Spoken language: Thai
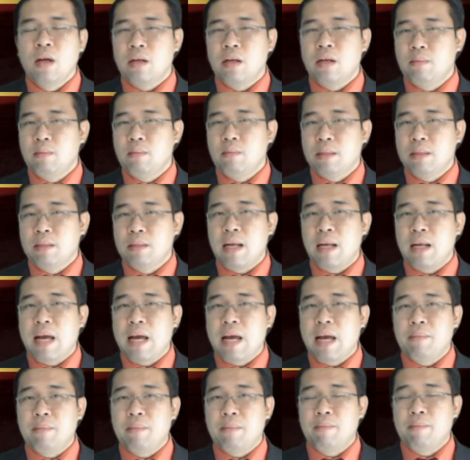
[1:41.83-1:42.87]
หรือบึงพระ
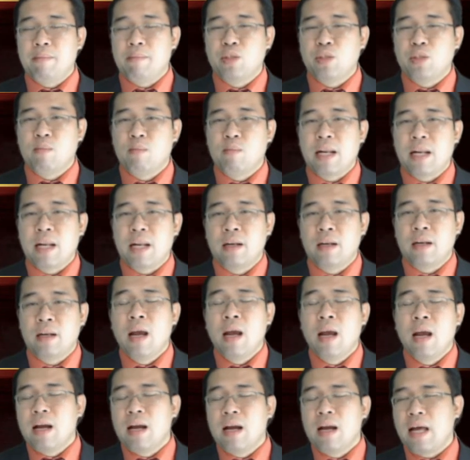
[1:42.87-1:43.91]
รามในปัจจุบัน
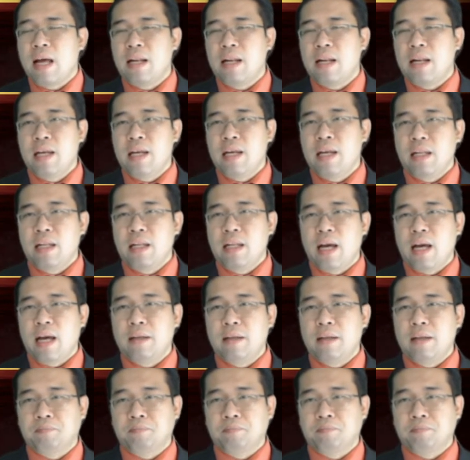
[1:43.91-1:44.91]
การที่ท่าน